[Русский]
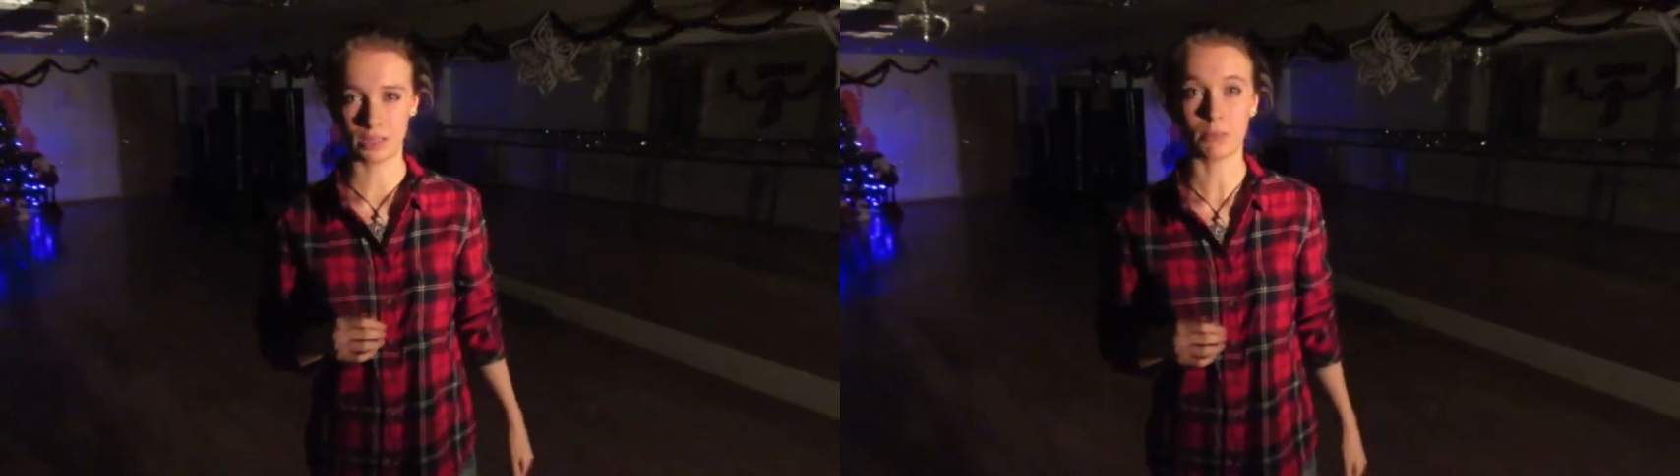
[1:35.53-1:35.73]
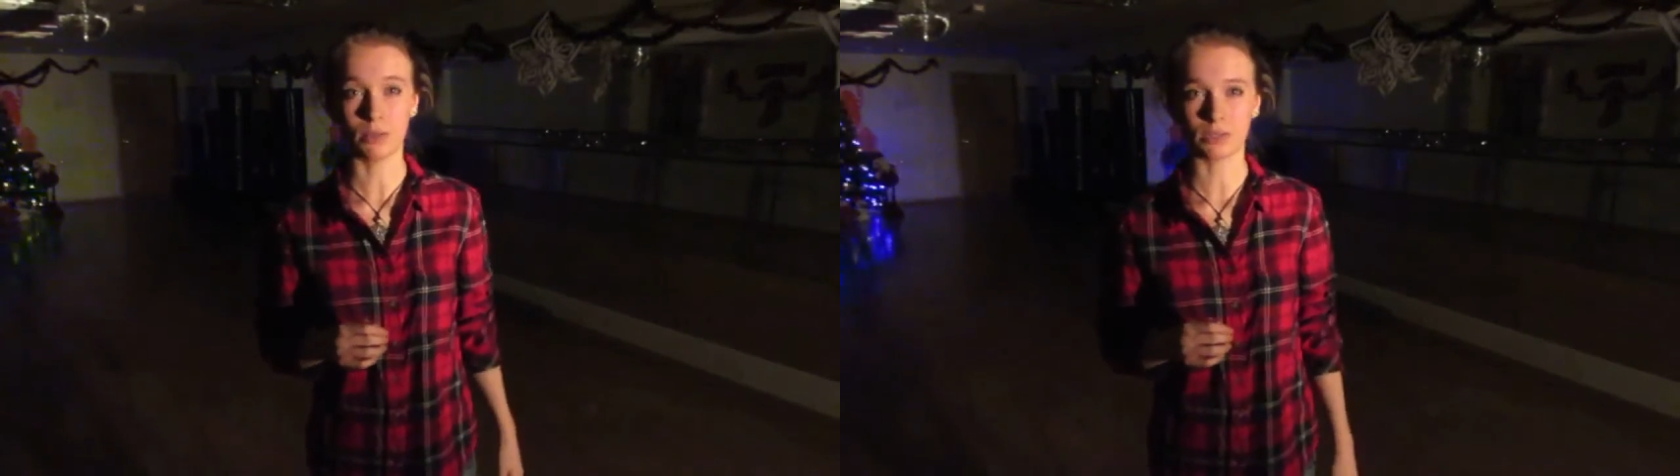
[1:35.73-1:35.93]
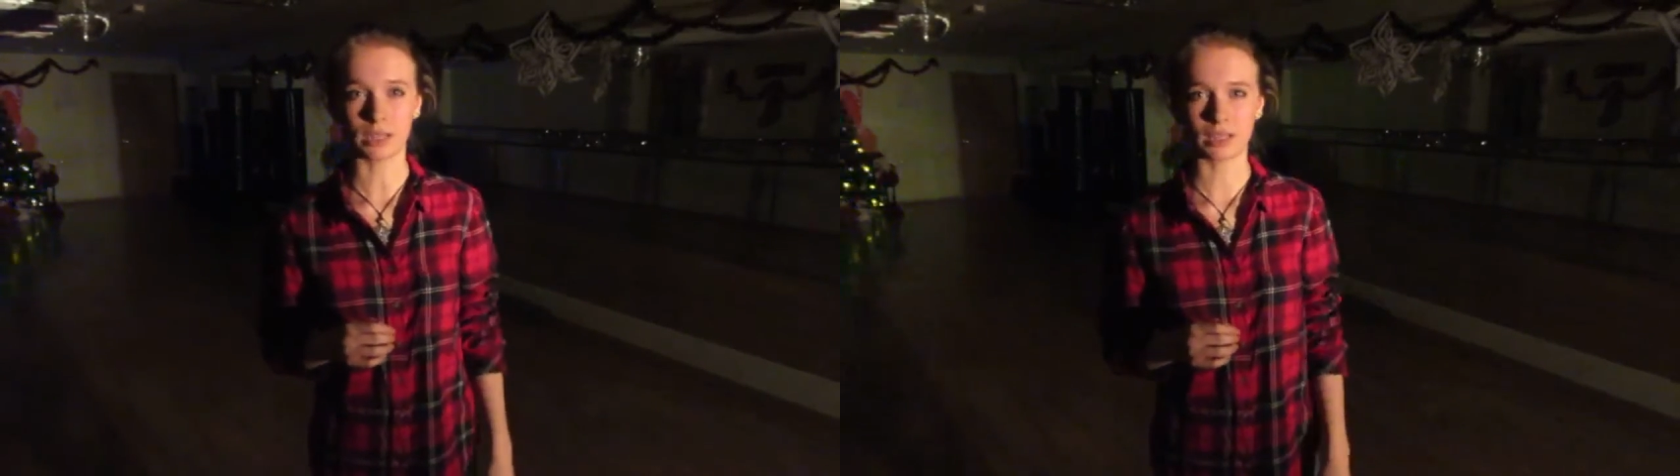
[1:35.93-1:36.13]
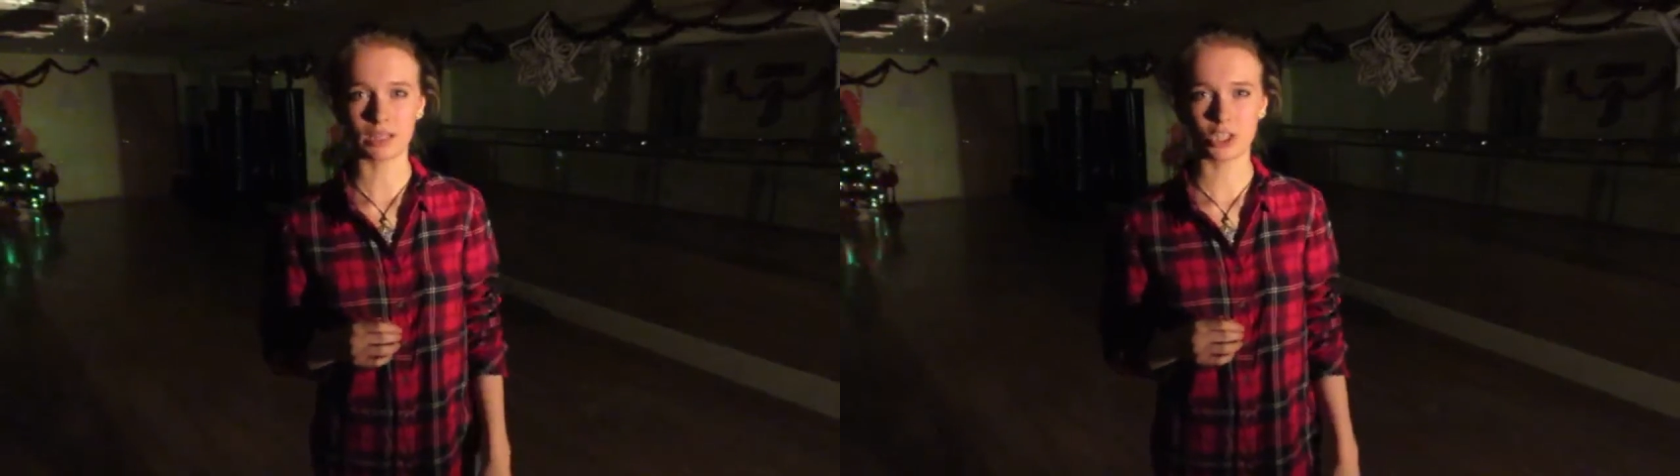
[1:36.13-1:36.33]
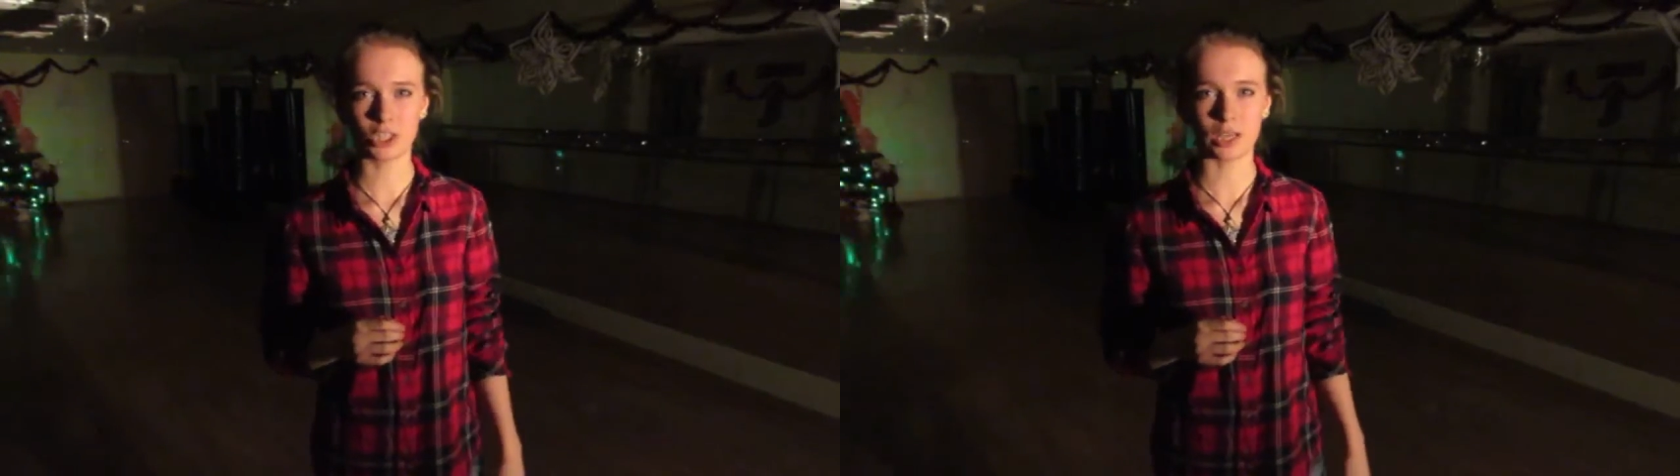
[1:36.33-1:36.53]
был так
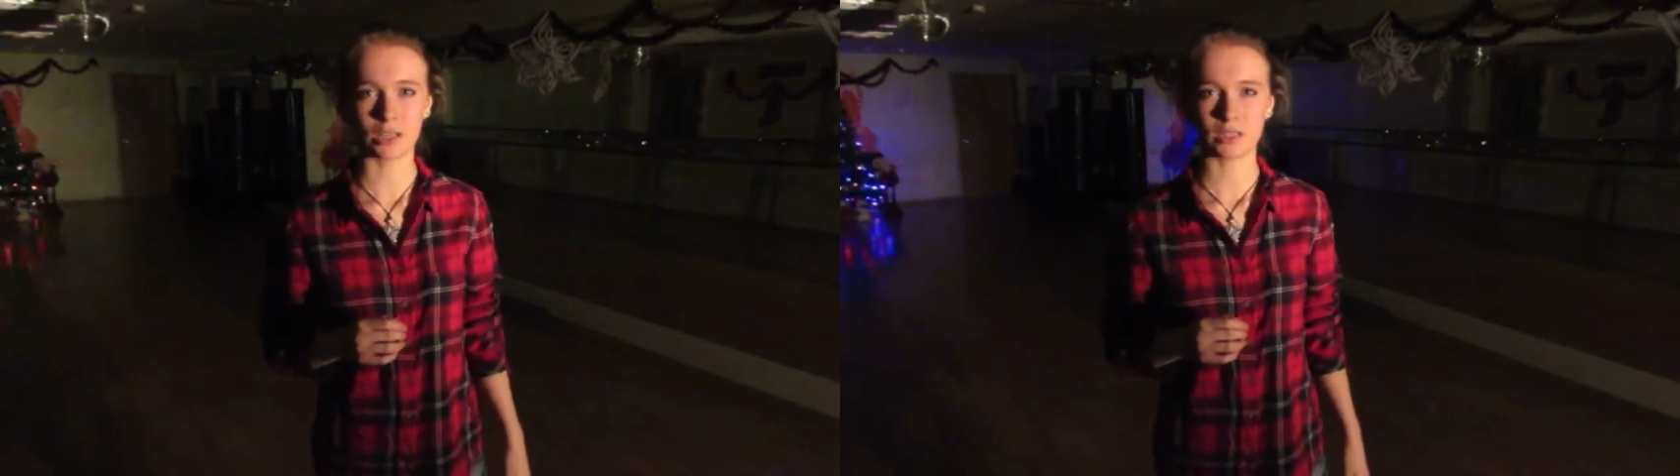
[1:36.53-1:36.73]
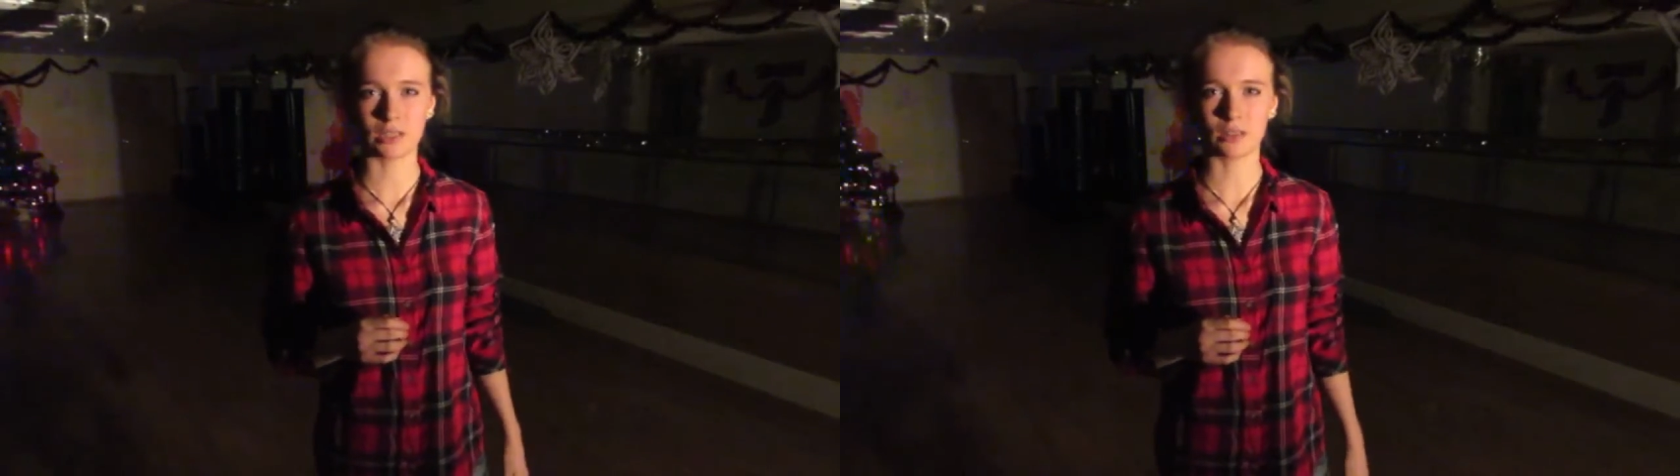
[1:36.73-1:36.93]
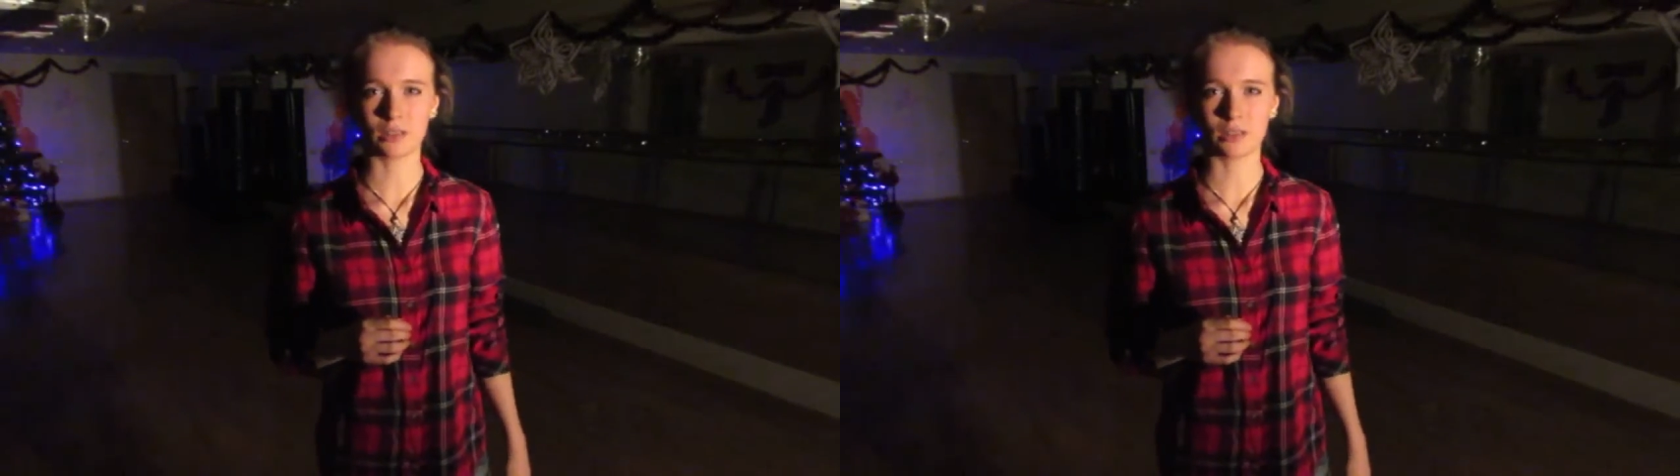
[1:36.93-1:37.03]
несчастен.